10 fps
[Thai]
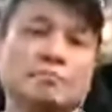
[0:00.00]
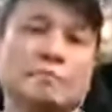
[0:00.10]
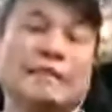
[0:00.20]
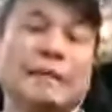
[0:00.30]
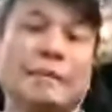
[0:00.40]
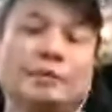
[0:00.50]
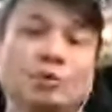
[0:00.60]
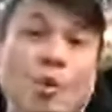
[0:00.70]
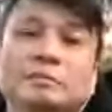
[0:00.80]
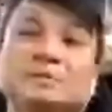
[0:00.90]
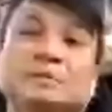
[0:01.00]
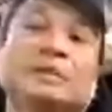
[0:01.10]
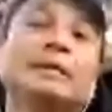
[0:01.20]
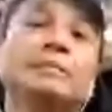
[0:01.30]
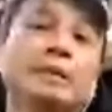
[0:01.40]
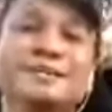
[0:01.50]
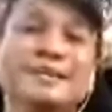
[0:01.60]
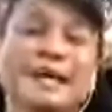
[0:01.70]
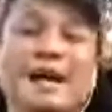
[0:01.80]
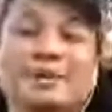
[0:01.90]
ให้ตัวเก่าอ่ะถีบขึ้น
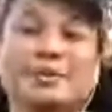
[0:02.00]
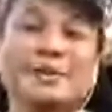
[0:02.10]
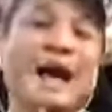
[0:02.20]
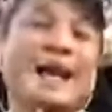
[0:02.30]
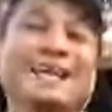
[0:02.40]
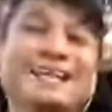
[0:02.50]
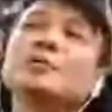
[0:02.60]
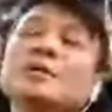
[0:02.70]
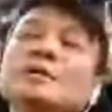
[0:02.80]
ราคาสวนทางกันตัวนั้น